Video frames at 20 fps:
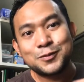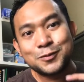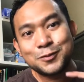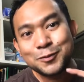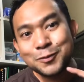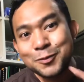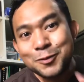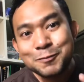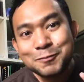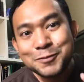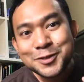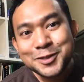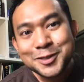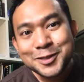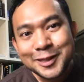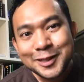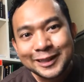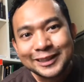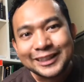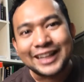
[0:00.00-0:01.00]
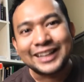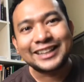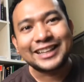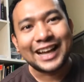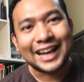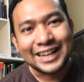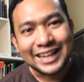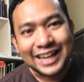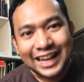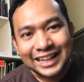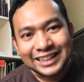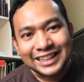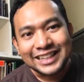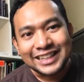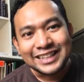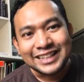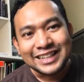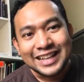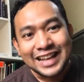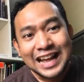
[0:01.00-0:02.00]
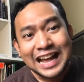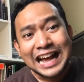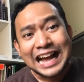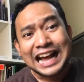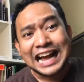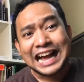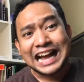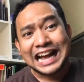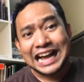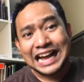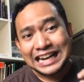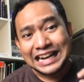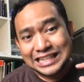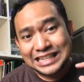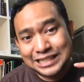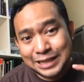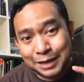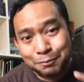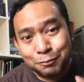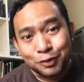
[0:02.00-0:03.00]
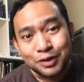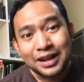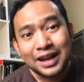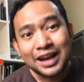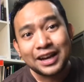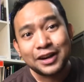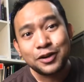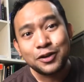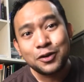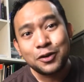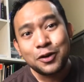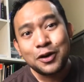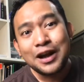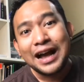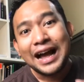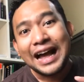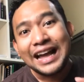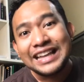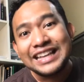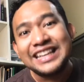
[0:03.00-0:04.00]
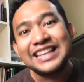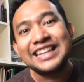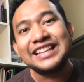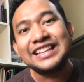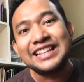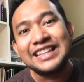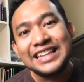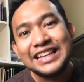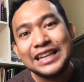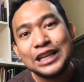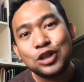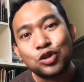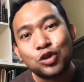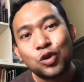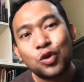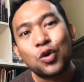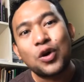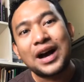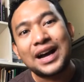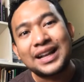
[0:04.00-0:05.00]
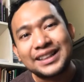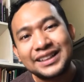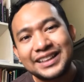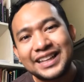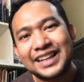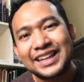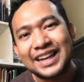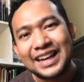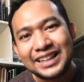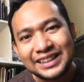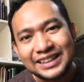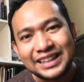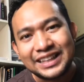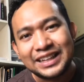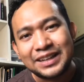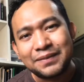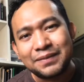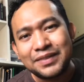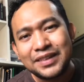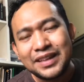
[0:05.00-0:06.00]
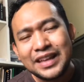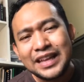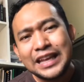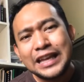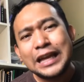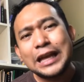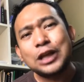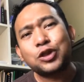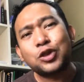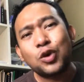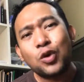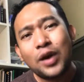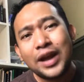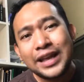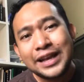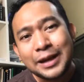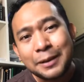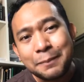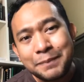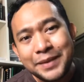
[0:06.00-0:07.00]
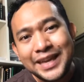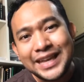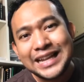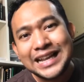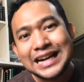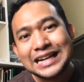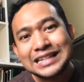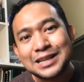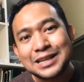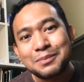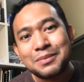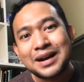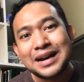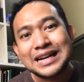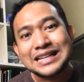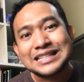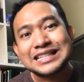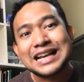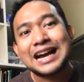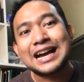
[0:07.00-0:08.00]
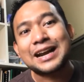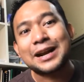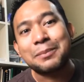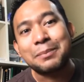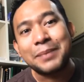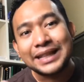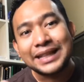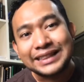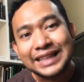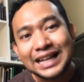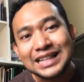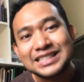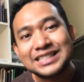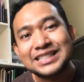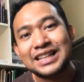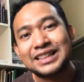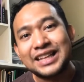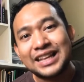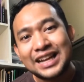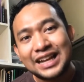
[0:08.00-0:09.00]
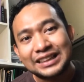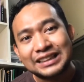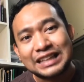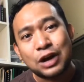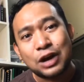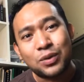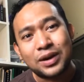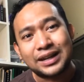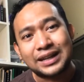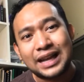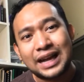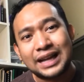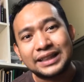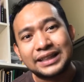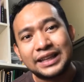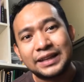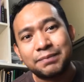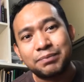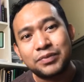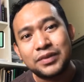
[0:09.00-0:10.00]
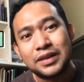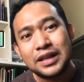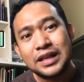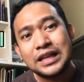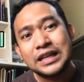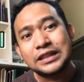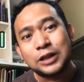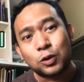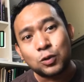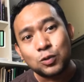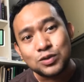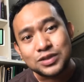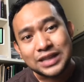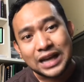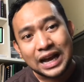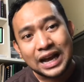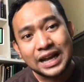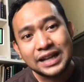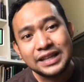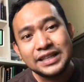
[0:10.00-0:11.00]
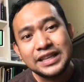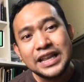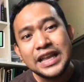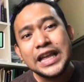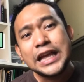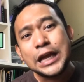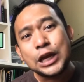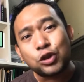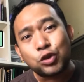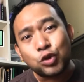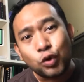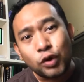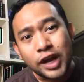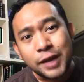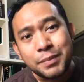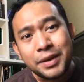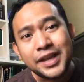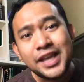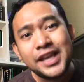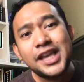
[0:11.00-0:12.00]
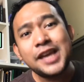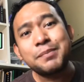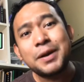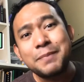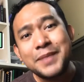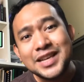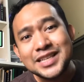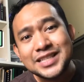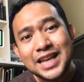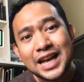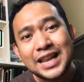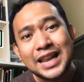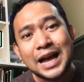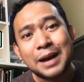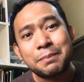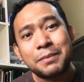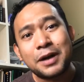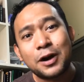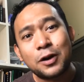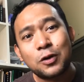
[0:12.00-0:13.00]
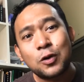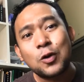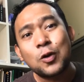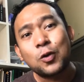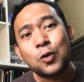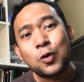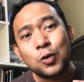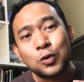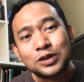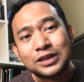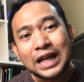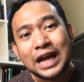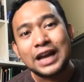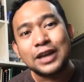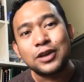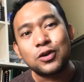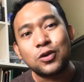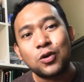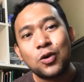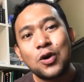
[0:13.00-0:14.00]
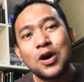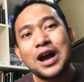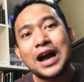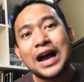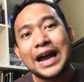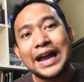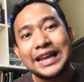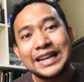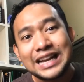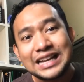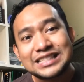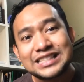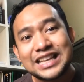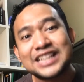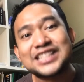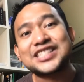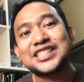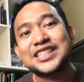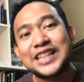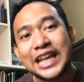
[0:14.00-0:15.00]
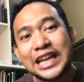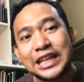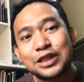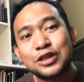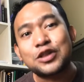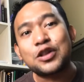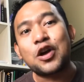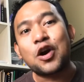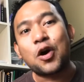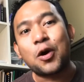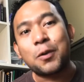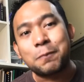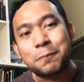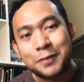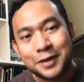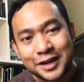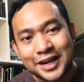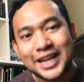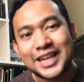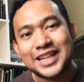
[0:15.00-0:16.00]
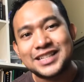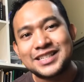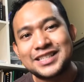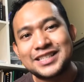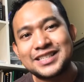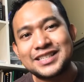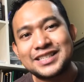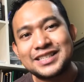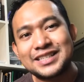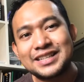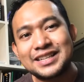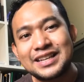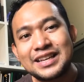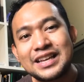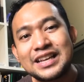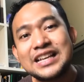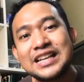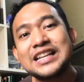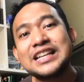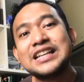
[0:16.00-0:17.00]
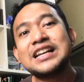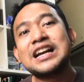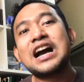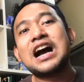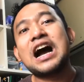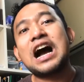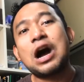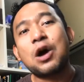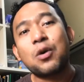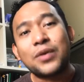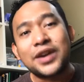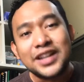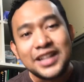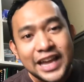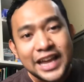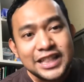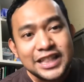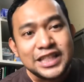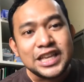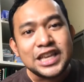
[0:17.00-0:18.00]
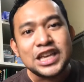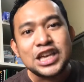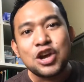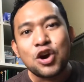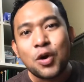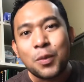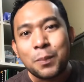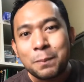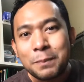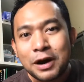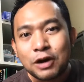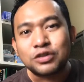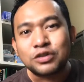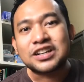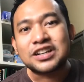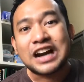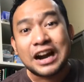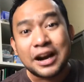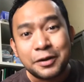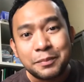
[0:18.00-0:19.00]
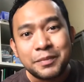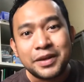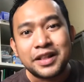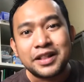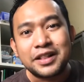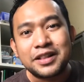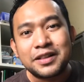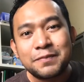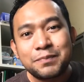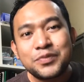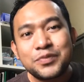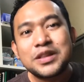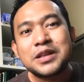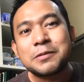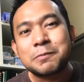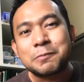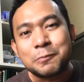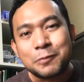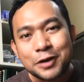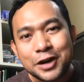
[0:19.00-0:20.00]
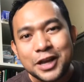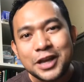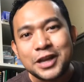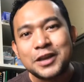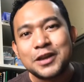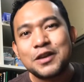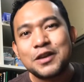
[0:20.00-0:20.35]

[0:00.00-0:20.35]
Oops, tandaan natin, ang eskapularyo ay hindi ito anting-anting. Ito ay kabilang sa mga sacramentals na tinatawag natin, na kung saan ito ay magiging mabisa lamang kung tayo ay nasa state of grace. Our Lady of Mount Carmel, pray